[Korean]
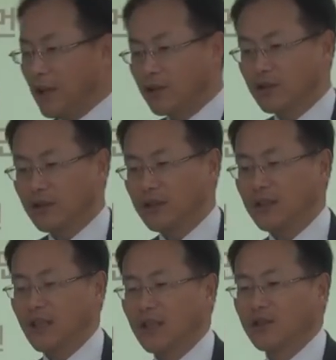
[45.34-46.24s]
매력적인
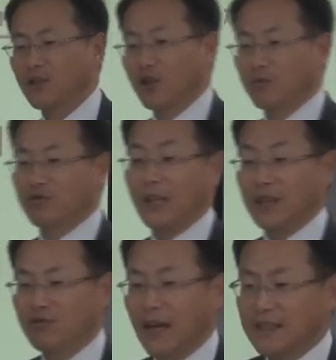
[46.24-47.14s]
시장이라는 걸 여러분들
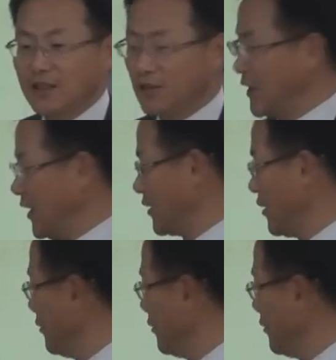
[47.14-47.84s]
대충 아실 거잖아요,